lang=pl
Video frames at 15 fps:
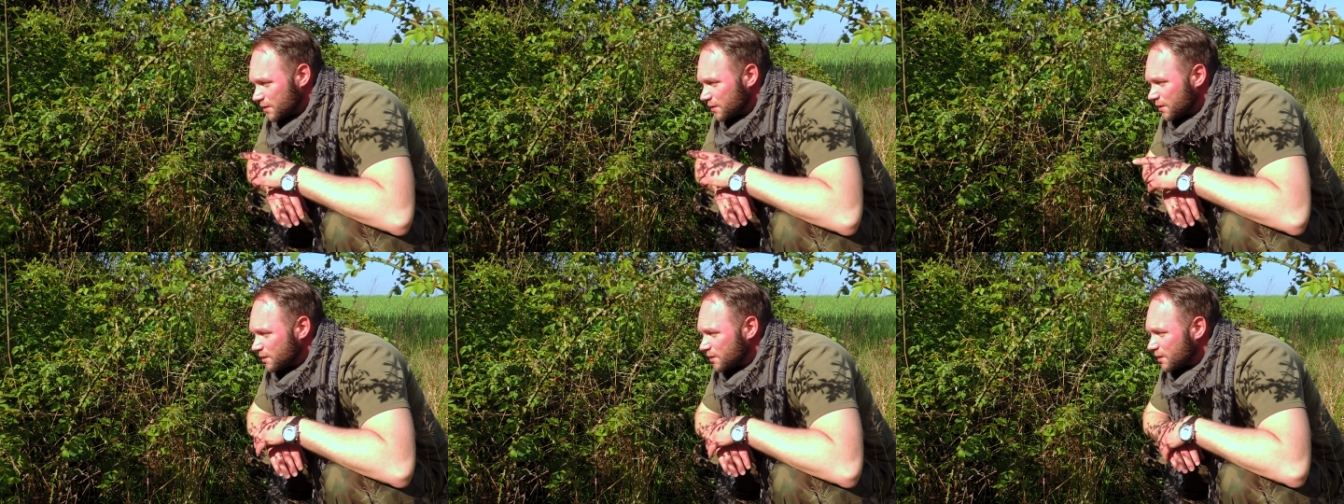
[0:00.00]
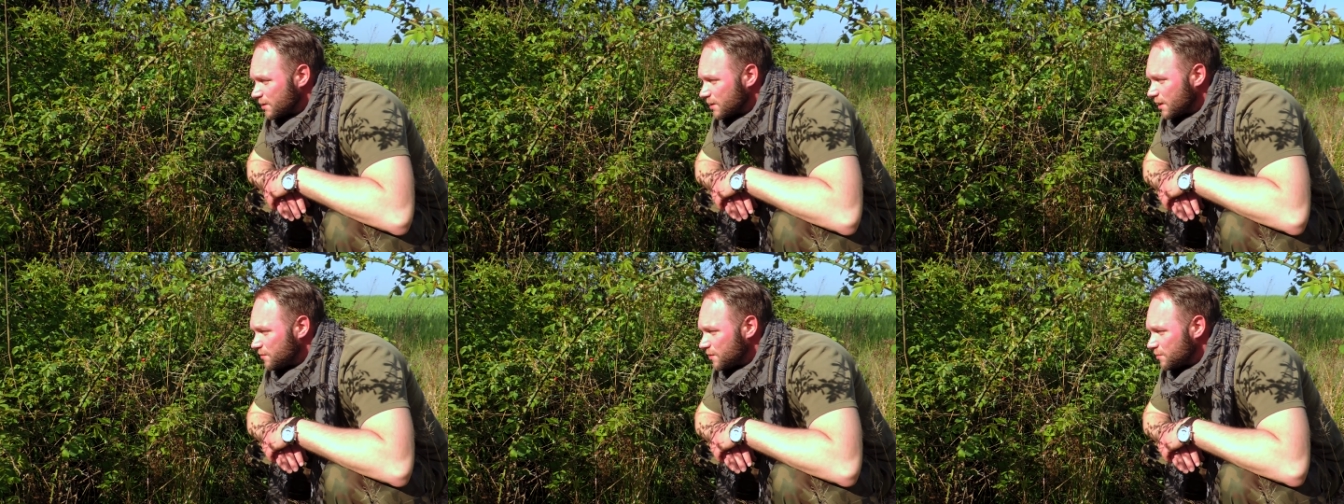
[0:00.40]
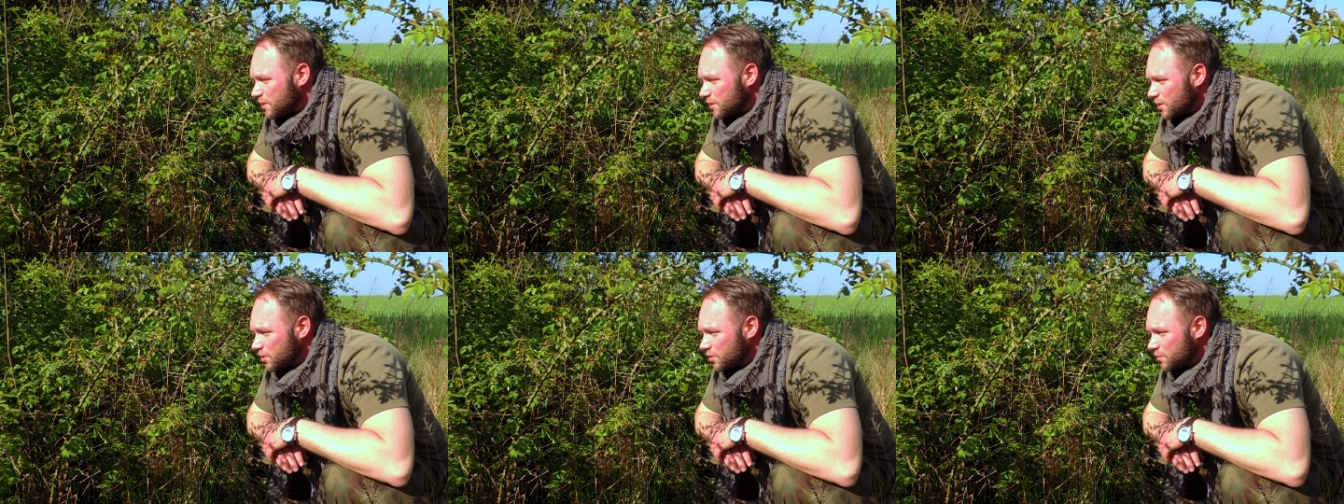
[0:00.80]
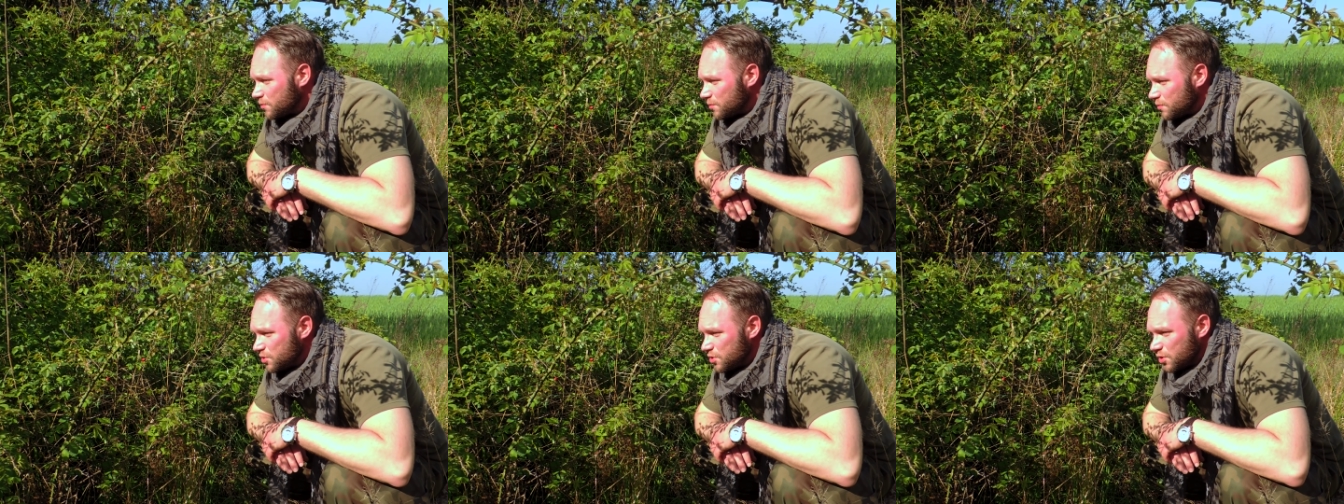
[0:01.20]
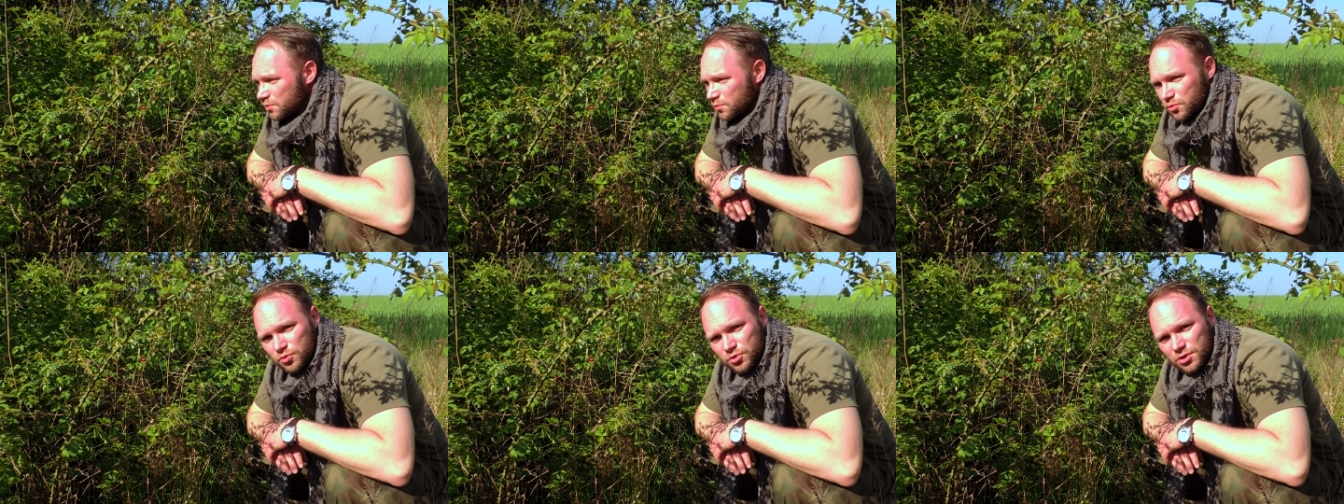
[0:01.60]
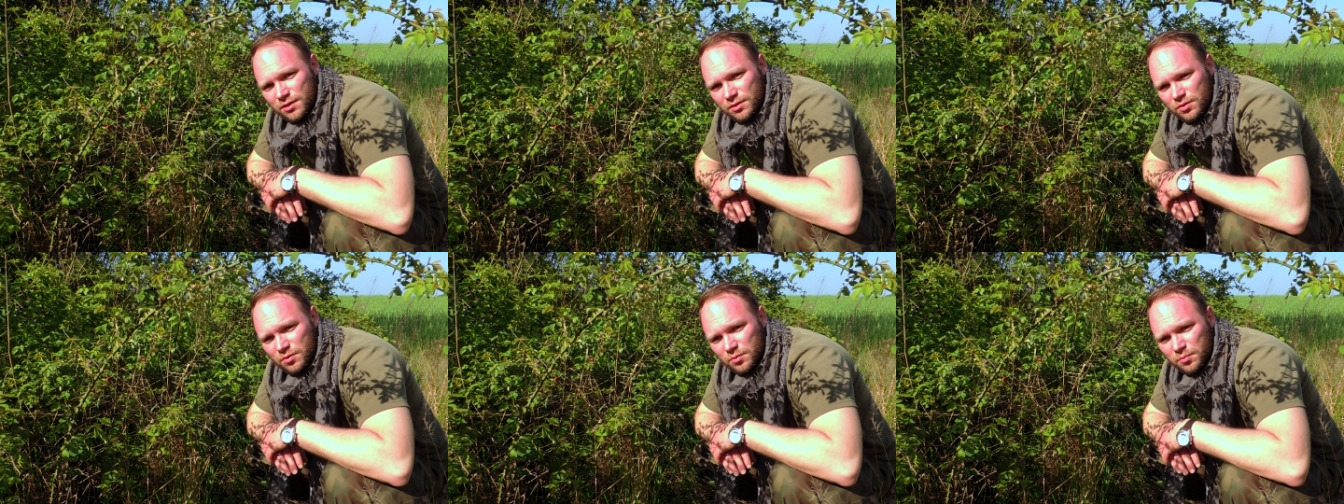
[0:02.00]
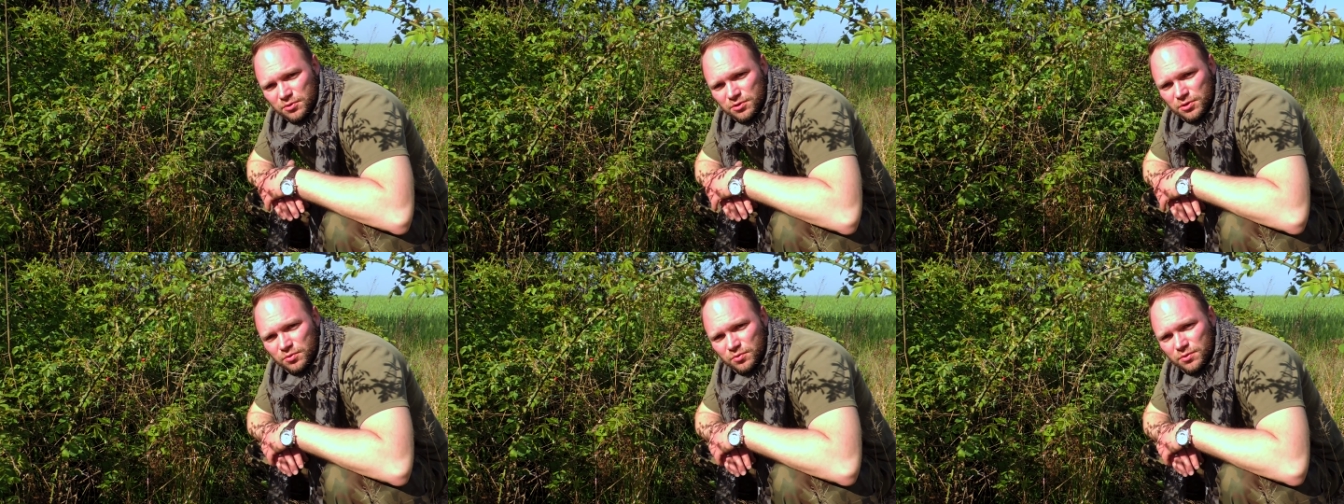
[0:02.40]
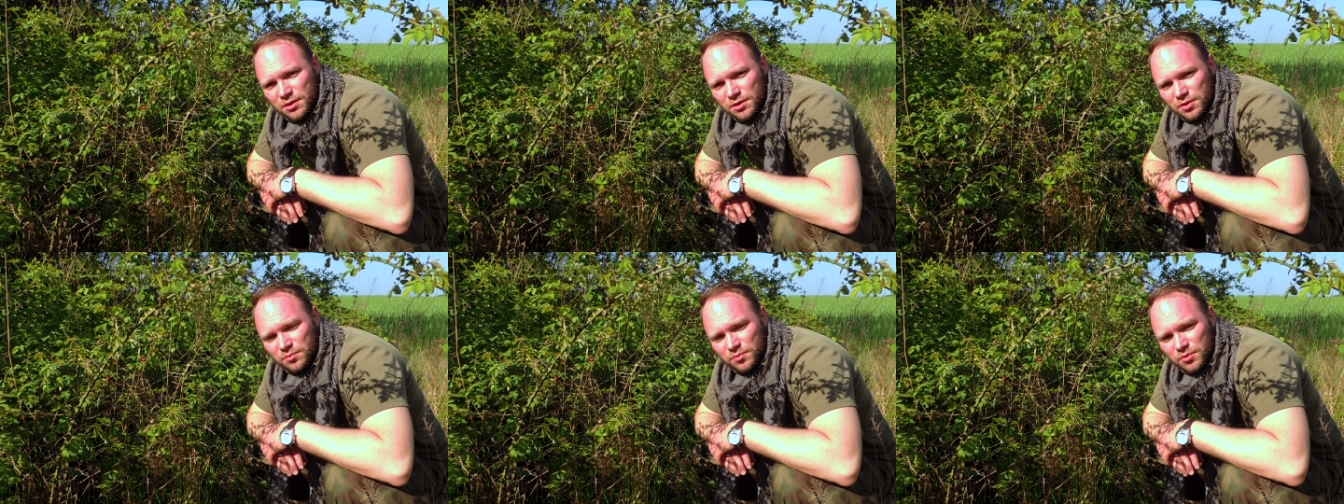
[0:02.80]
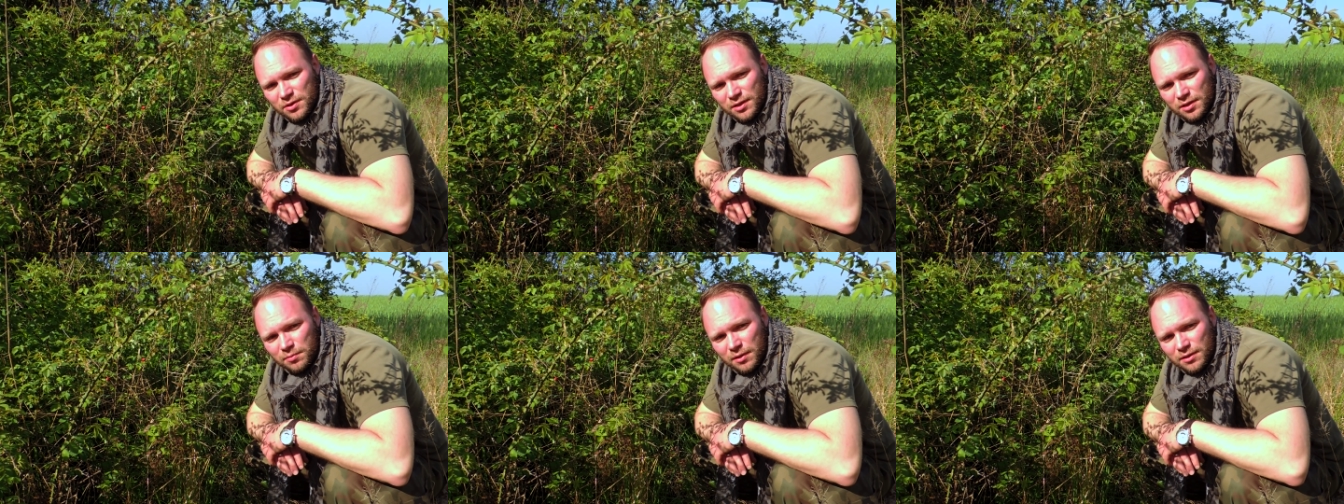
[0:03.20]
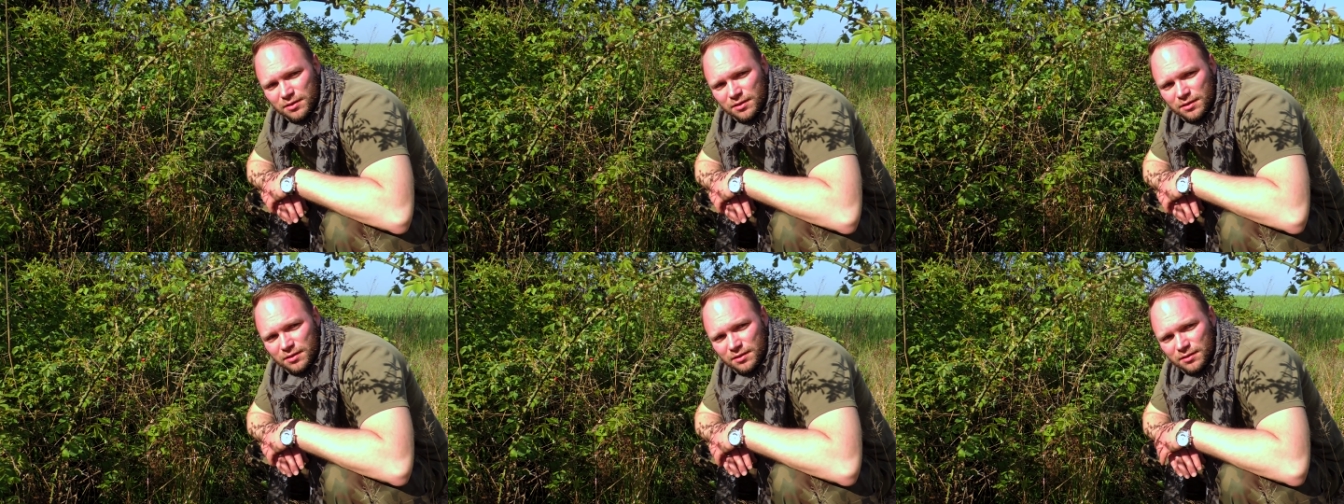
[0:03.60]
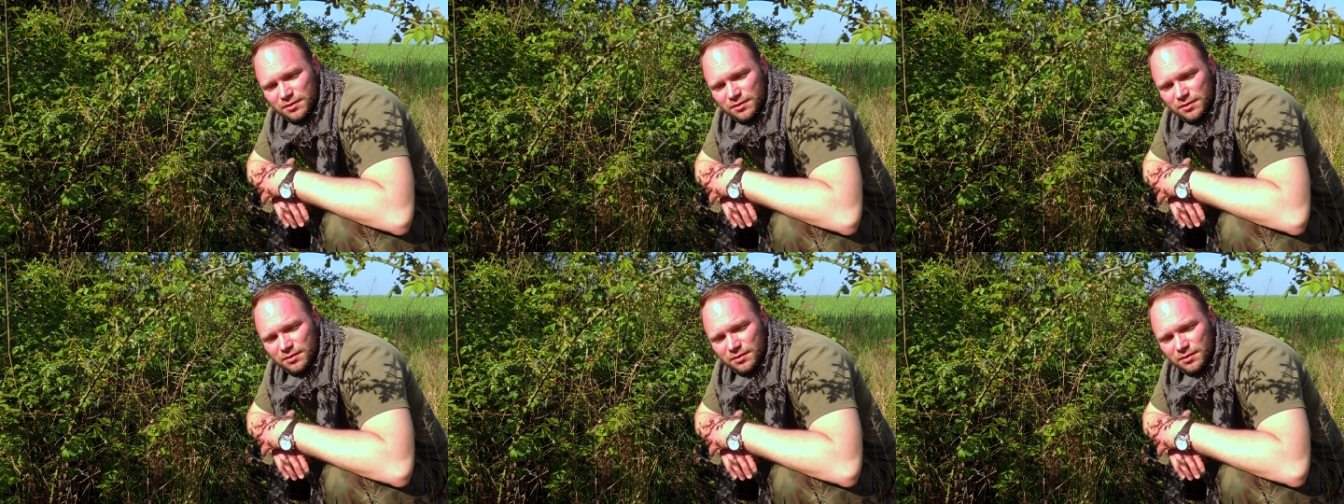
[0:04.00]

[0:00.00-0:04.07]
E, kiedy natrafiam na taką dziką różę, to pozyskuję ją do herbaty.